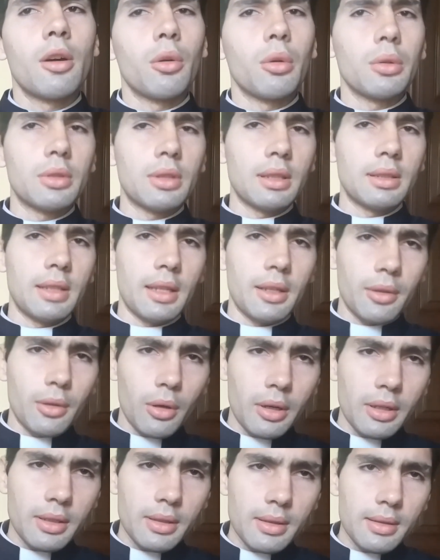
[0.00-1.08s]
os
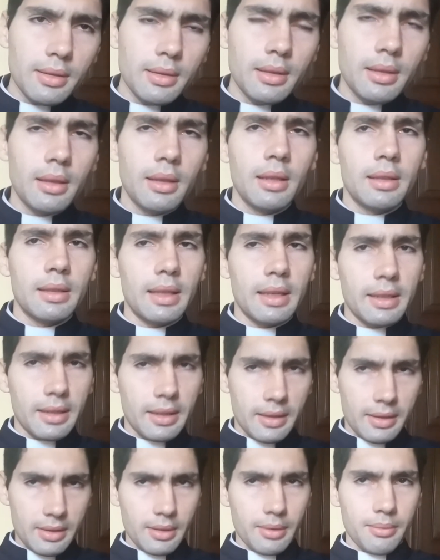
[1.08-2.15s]
sacerdotes da
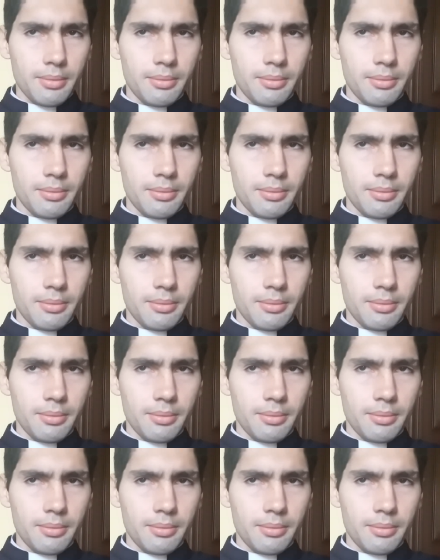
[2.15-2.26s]
igreja.